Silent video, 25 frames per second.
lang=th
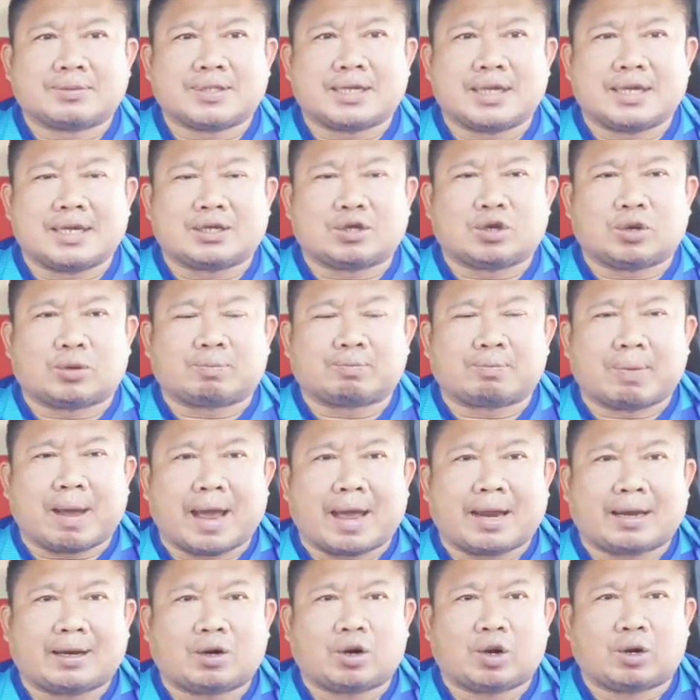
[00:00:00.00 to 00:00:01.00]

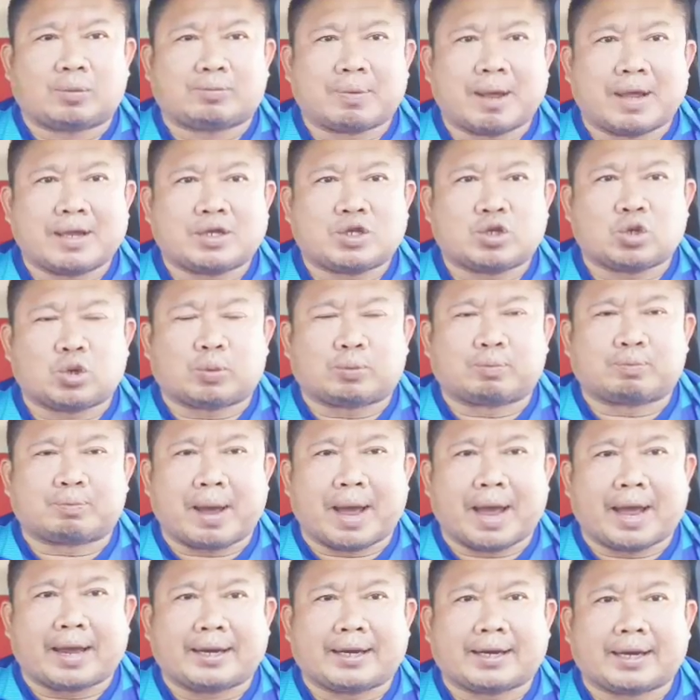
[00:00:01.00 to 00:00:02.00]
124.8 ลดไปจุด
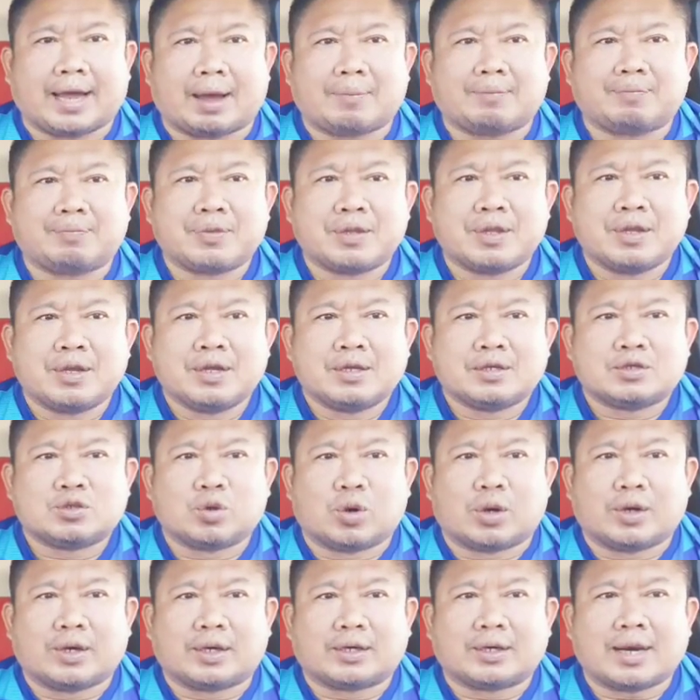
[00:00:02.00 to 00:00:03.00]
8นะครับ
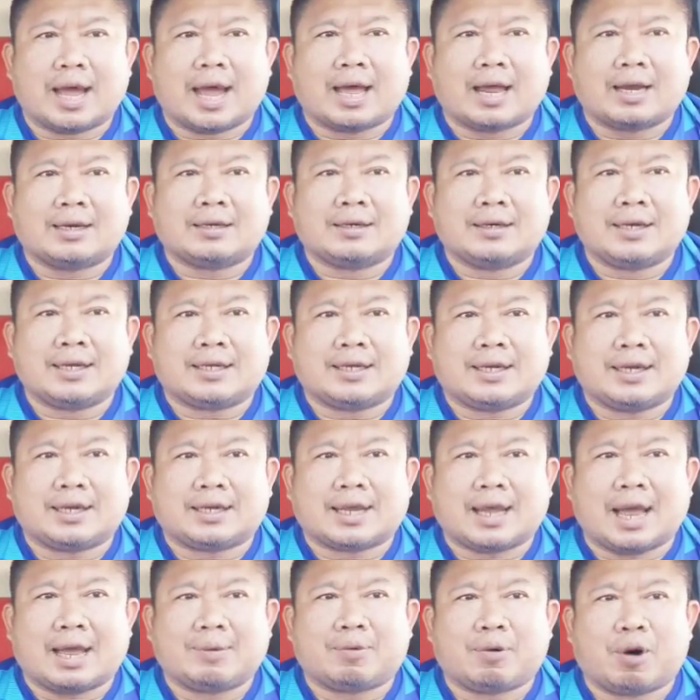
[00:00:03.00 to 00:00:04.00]
ส่วนทางด้านลิทธิ
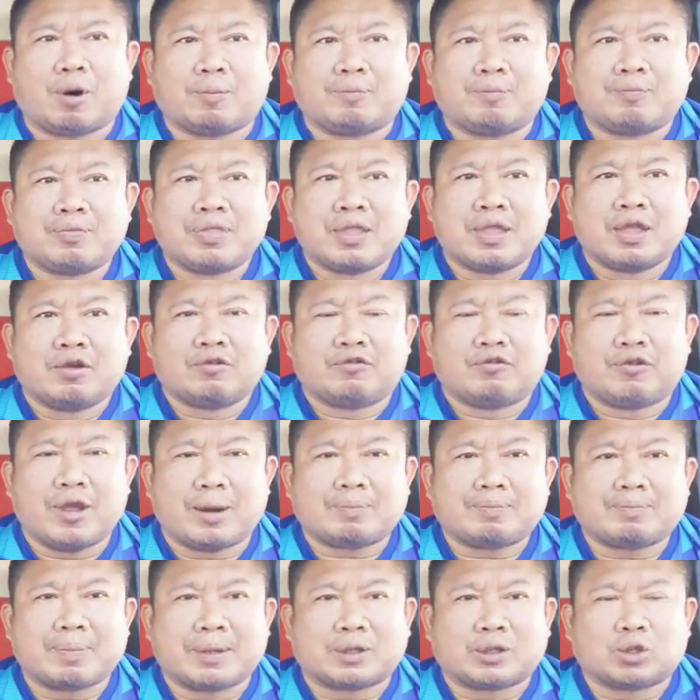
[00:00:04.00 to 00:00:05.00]
ไกรภพเฟี
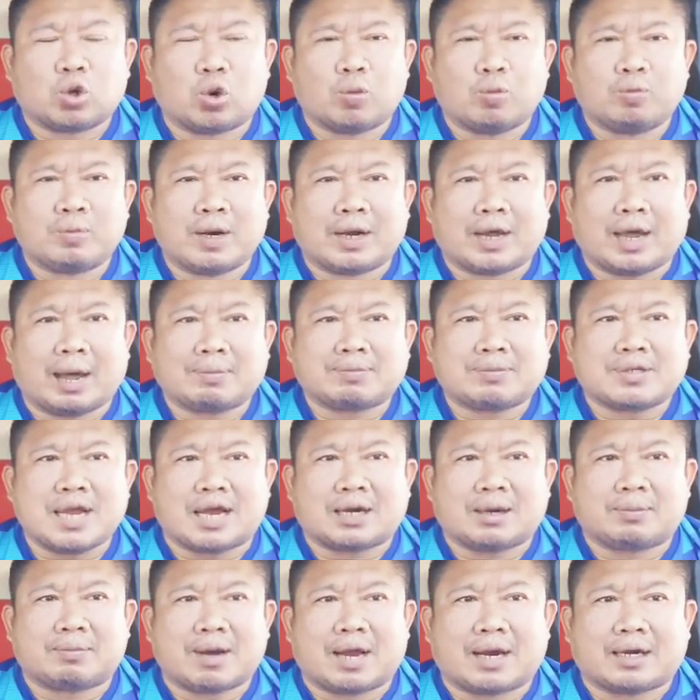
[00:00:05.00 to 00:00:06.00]
ยสปทุมนะครับ
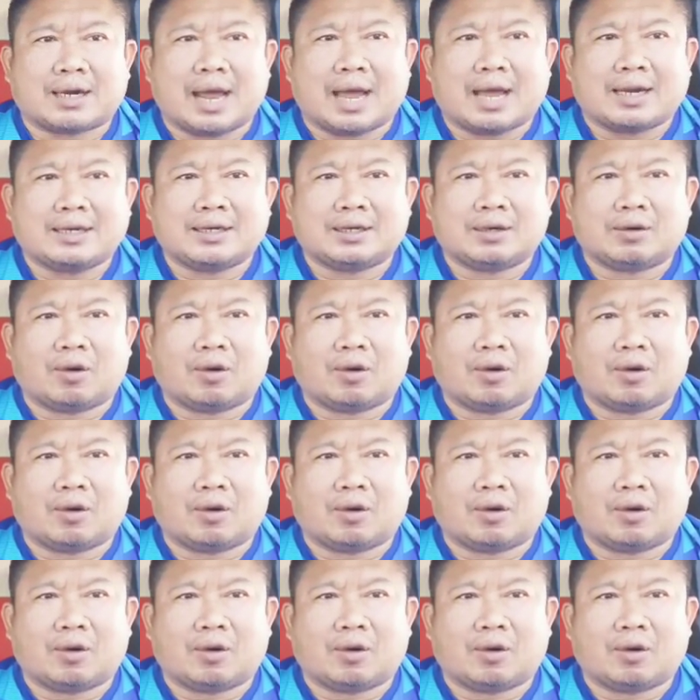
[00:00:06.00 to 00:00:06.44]
ชั่งน้ำหนักได้